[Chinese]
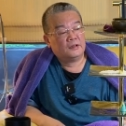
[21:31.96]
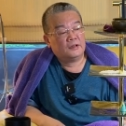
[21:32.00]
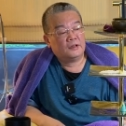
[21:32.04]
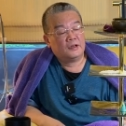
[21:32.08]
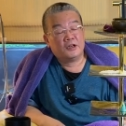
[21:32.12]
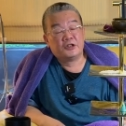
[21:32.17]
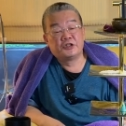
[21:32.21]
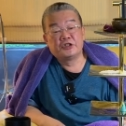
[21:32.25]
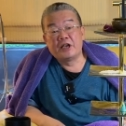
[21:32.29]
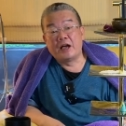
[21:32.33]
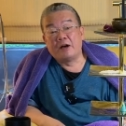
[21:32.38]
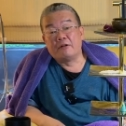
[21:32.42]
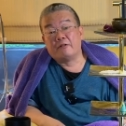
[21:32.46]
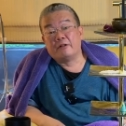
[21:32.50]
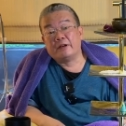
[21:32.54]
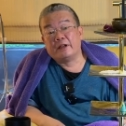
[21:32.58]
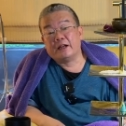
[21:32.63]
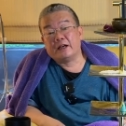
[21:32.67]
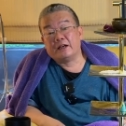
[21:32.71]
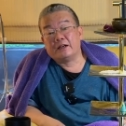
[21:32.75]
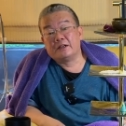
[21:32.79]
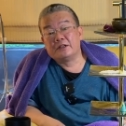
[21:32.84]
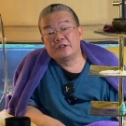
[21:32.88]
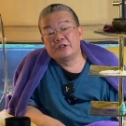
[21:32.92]
下回
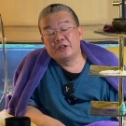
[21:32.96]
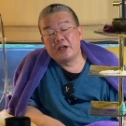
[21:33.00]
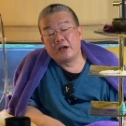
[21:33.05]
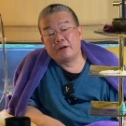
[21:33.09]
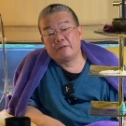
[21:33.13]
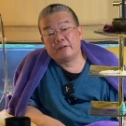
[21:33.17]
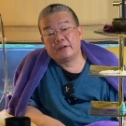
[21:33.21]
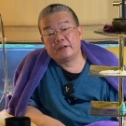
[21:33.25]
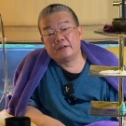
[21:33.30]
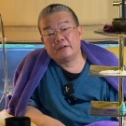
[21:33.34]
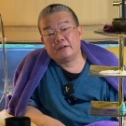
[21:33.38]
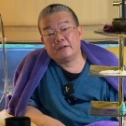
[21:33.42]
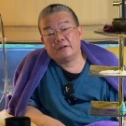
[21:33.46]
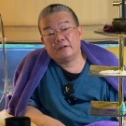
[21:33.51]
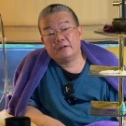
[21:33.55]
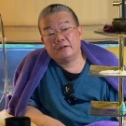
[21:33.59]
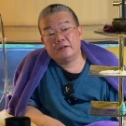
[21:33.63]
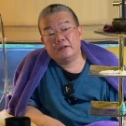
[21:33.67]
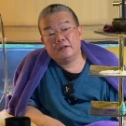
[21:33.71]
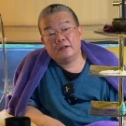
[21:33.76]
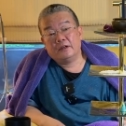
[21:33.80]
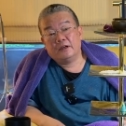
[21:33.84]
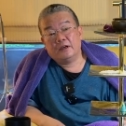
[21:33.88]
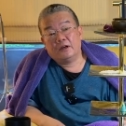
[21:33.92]
了，下回哈，
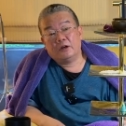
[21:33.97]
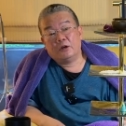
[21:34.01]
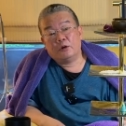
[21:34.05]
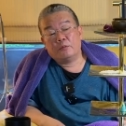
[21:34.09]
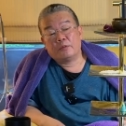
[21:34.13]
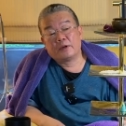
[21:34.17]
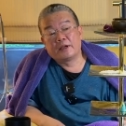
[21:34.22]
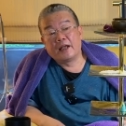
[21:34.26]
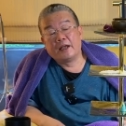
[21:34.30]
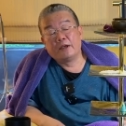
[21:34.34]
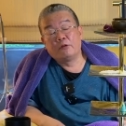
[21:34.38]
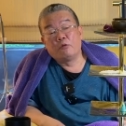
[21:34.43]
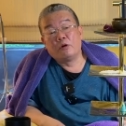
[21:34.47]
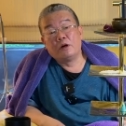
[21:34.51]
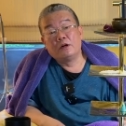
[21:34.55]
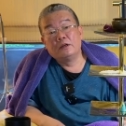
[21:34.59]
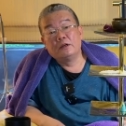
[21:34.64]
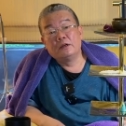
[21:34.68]
我们开光。